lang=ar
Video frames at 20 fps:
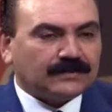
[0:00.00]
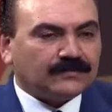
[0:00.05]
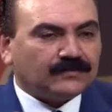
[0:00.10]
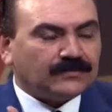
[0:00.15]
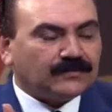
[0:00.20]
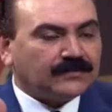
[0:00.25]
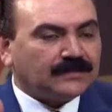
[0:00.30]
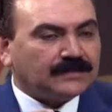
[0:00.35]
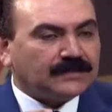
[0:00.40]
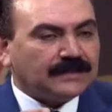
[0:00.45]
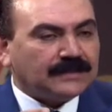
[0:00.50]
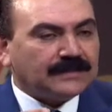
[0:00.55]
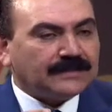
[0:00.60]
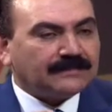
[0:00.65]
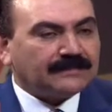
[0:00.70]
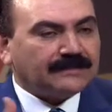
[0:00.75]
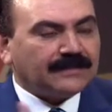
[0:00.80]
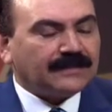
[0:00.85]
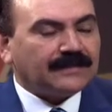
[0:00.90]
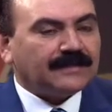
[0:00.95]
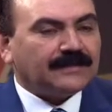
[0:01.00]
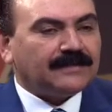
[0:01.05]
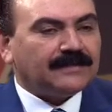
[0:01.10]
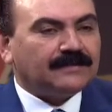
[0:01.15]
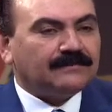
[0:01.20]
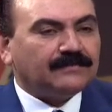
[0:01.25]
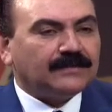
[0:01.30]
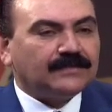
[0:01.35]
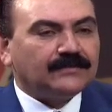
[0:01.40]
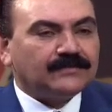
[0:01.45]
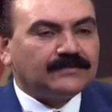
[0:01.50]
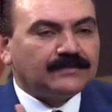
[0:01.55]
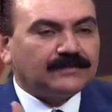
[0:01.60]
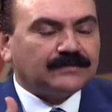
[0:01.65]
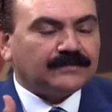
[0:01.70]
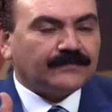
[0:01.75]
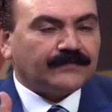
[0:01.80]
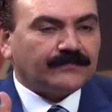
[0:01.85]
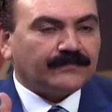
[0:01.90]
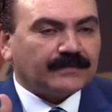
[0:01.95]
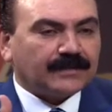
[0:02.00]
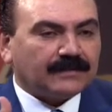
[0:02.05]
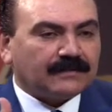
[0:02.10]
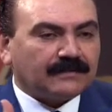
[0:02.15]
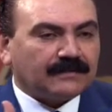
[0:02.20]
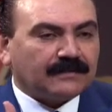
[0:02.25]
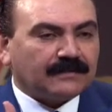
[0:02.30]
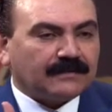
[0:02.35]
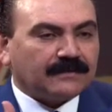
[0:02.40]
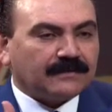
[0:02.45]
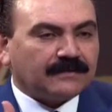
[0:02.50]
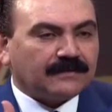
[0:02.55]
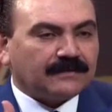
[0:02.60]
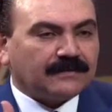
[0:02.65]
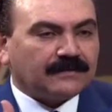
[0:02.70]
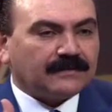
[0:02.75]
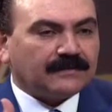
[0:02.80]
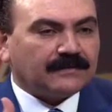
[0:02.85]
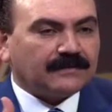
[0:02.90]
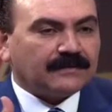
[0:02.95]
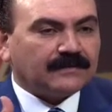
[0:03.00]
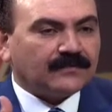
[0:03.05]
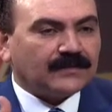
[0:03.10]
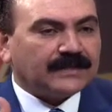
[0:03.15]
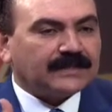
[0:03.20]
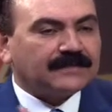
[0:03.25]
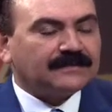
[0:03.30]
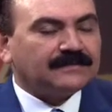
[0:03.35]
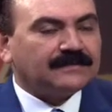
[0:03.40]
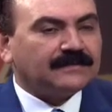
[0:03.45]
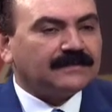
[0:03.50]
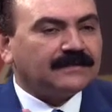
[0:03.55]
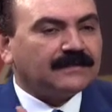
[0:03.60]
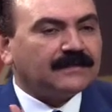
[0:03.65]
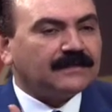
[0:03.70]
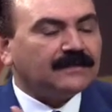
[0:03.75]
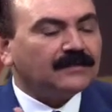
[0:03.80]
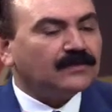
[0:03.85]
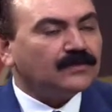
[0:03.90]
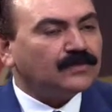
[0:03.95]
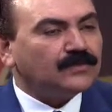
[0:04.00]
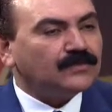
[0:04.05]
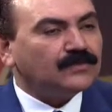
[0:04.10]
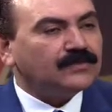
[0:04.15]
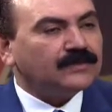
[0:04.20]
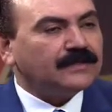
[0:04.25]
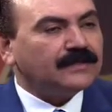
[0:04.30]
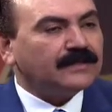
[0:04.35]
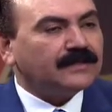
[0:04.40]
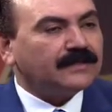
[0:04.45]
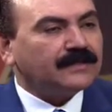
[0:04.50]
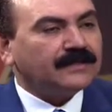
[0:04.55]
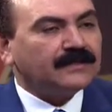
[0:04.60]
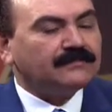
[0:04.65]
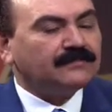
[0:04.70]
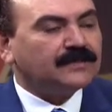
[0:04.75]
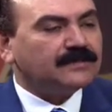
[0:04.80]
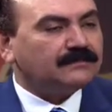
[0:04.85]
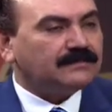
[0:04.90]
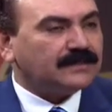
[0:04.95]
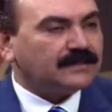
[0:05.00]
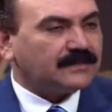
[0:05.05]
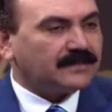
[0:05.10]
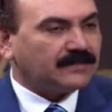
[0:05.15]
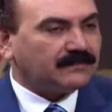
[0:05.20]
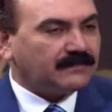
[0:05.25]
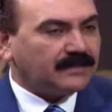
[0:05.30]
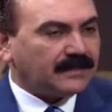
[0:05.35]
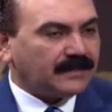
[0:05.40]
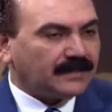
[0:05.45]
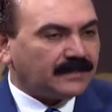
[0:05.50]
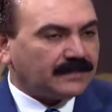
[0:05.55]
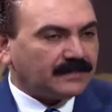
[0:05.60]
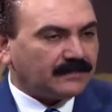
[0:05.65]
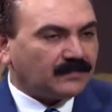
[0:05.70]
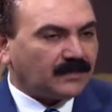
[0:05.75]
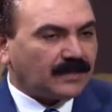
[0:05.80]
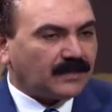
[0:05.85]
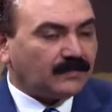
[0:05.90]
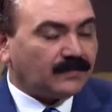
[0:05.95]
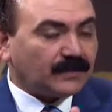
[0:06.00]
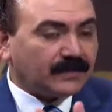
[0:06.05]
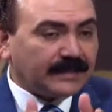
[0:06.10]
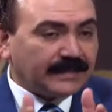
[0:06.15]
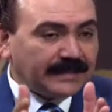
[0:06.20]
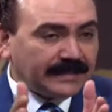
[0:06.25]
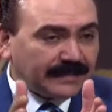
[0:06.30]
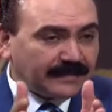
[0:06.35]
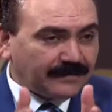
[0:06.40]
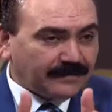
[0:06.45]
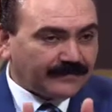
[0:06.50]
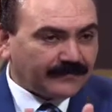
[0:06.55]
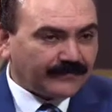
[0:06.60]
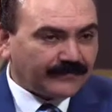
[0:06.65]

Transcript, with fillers: تموت دخل الموت وكسر الخلود اللي كان متمتع به آدم وحواء هنا